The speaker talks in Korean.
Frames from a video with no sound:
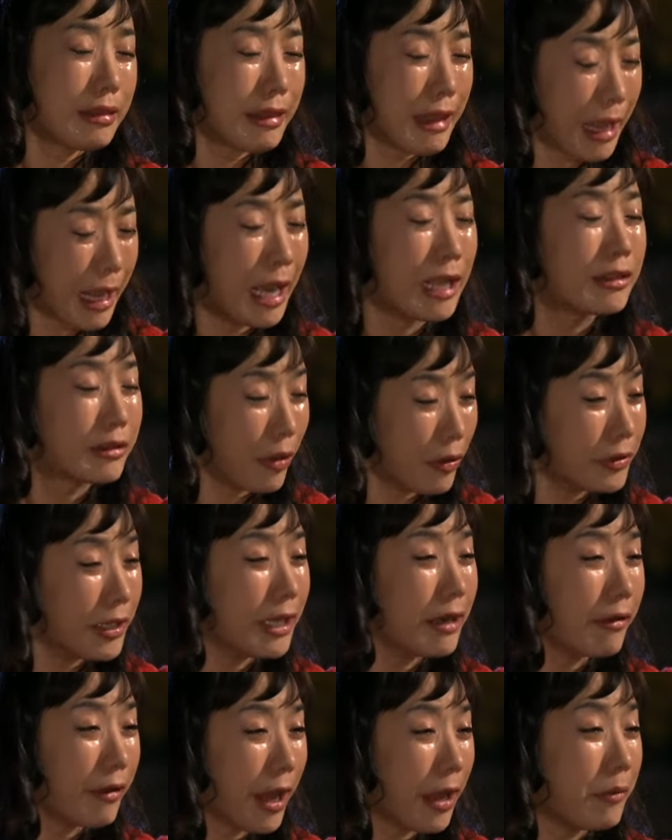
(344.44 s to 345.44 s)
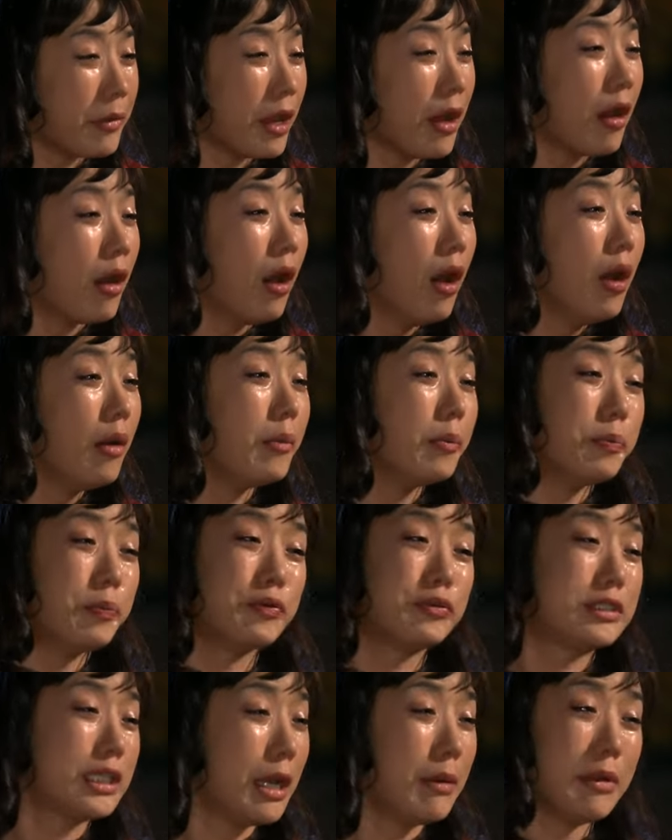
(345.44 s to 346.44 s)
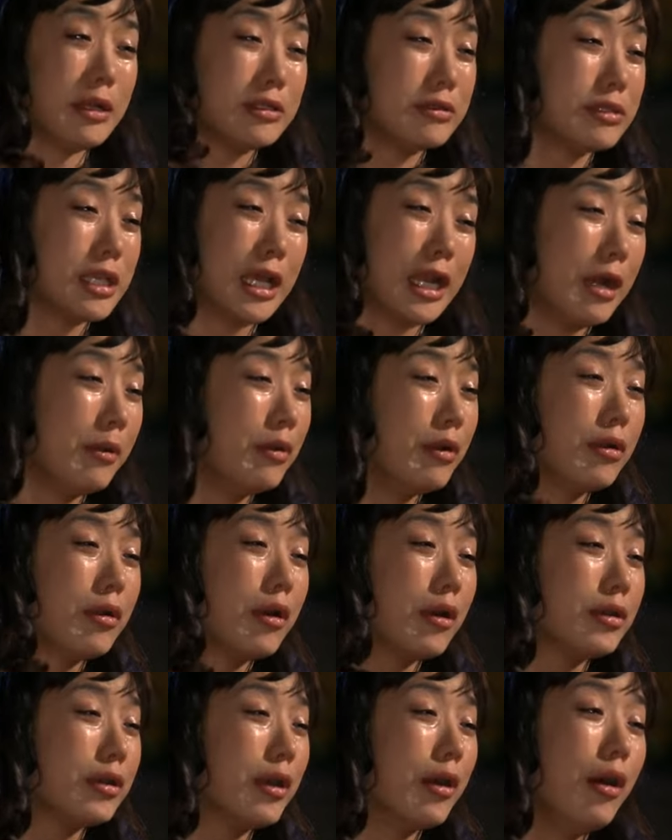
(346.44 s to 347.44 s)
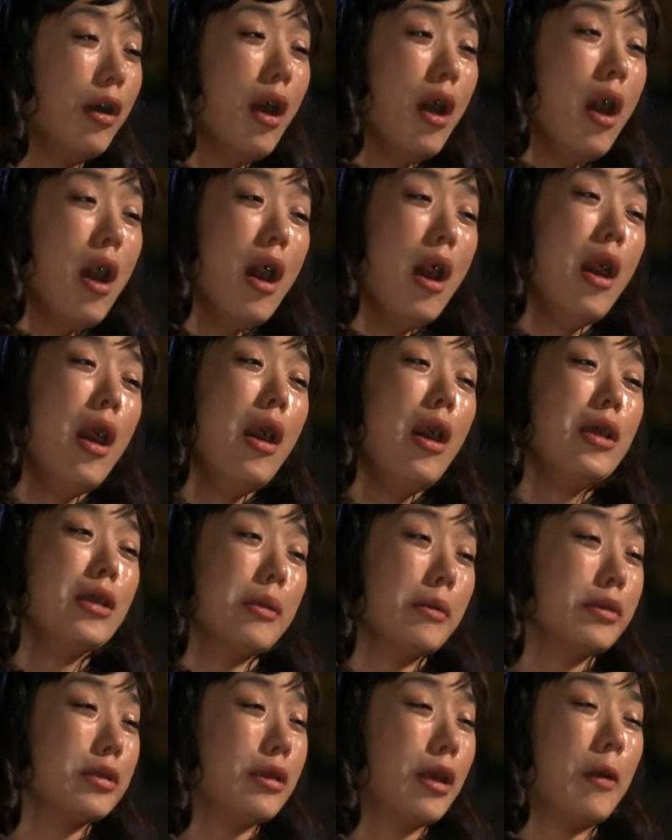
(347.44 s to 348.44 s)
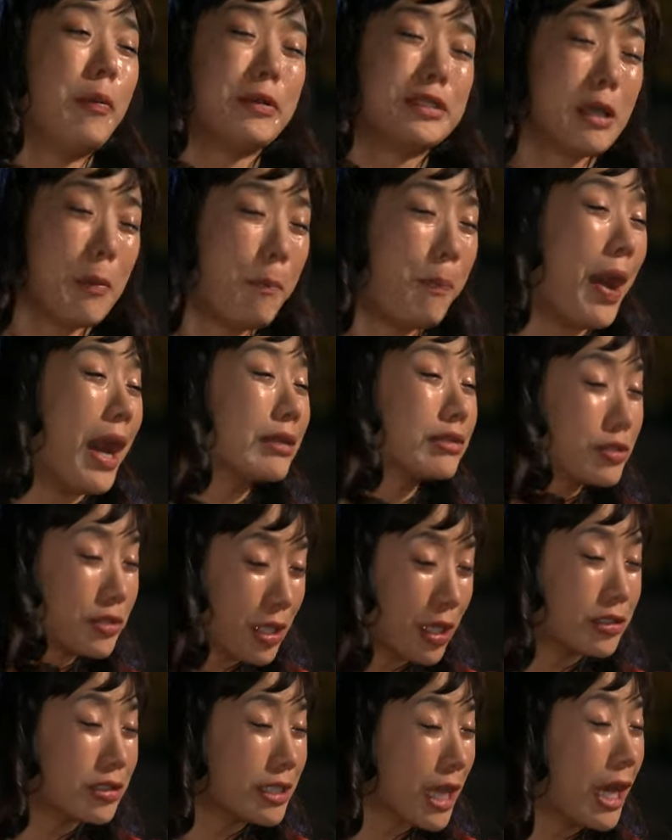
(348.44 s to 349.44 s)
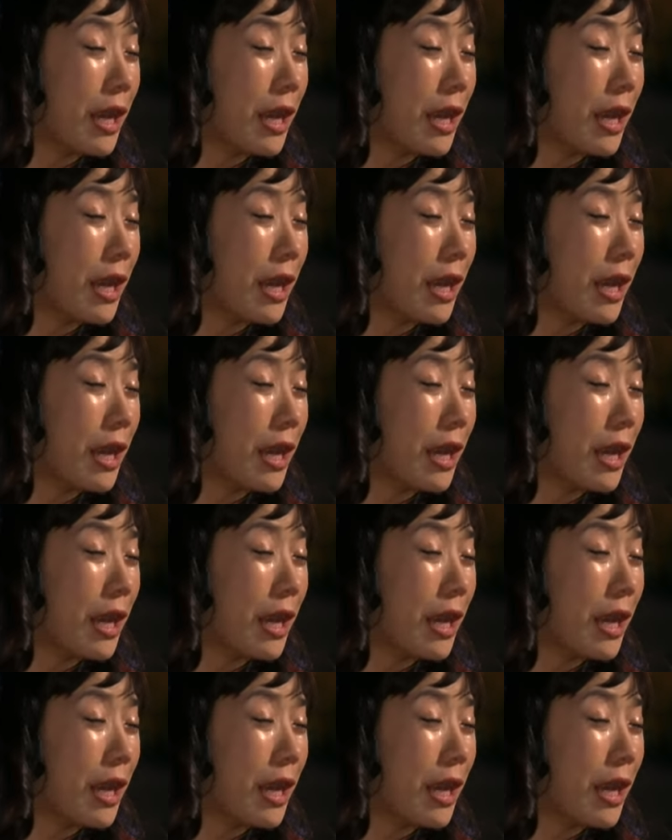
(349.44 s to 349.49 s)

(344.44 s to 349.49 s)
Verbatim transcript: 내가 떠내러 가면 붙잡아줄 사람은커녕 옆에서 빵수 쳐줄